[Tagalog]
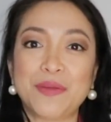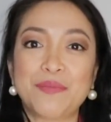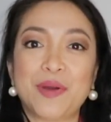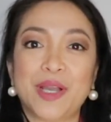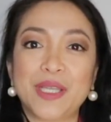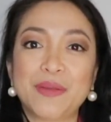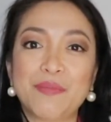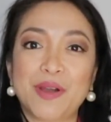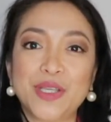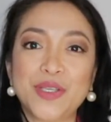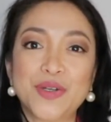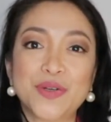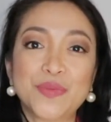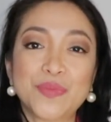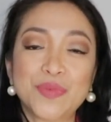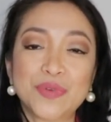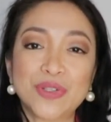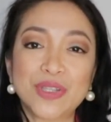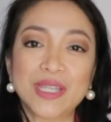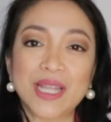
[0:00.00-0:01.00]
iba-iba yung
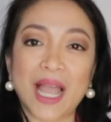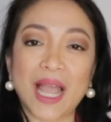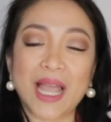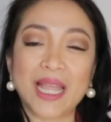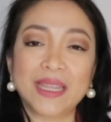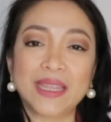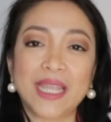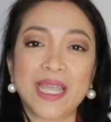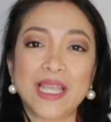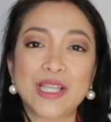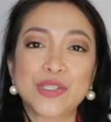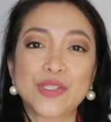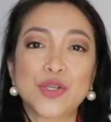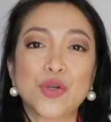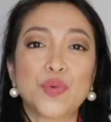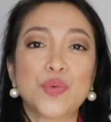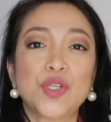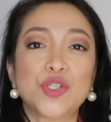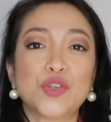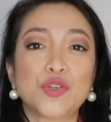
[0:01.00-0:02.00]
mood natin.
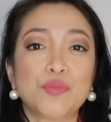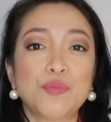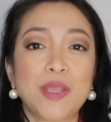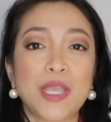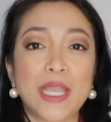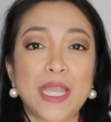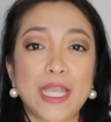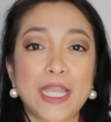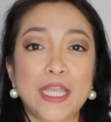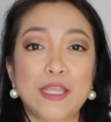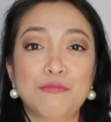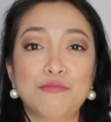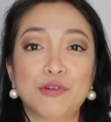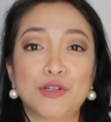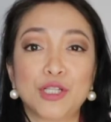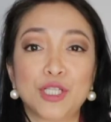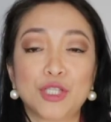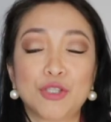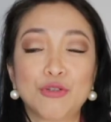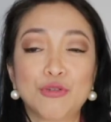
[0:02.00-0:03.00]
So, we should be
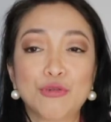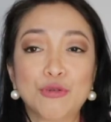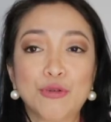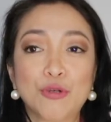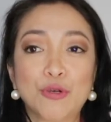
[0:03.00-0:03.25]
able to